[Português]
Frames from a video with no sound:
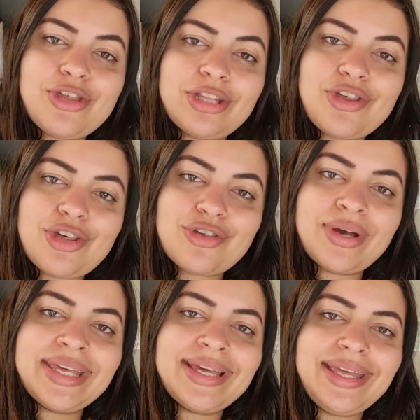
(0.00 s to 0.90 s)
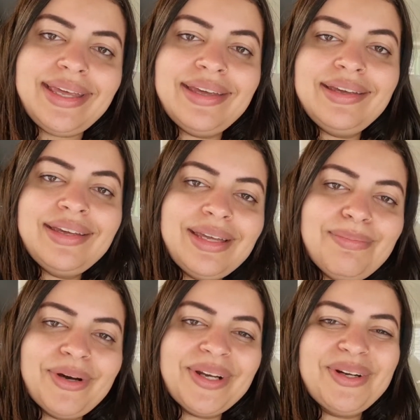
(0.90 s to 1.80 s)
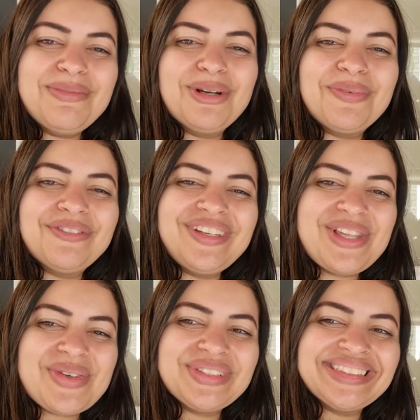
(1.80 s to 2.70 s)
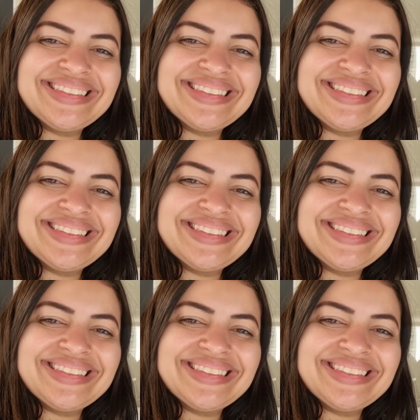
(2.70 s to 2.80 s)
já deixa joinha aí e bora comigo pro vídeo.